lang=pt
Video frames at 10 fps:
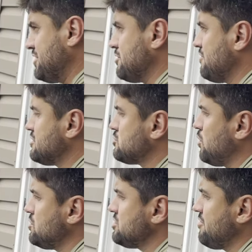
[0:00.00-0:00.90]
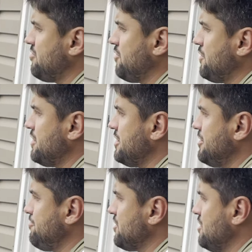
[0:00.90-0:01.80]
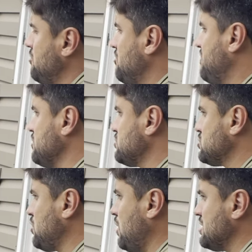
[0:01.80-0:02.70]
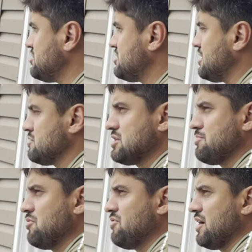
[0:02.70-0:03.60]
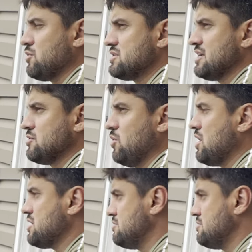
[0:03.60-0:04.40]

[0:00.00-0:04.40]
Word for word: da Nova Escócia foi o valor dos colleges, né? não sei por valores agora,